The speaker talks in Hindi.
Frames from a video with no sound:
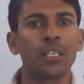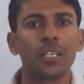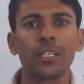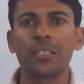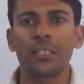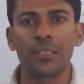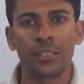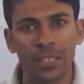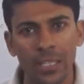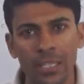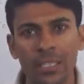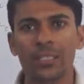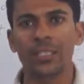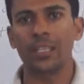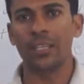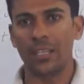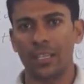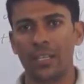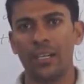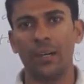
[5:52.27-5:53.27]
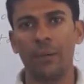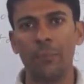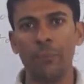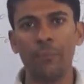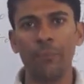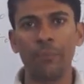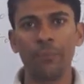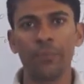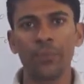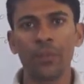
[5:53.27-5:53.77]
दर्द नहीं रहेगा
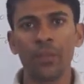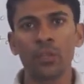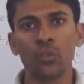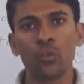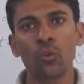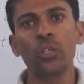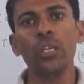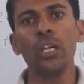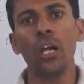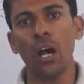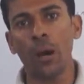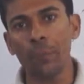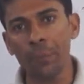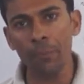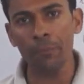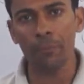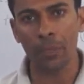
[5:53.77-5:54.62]
क्योंकि आपके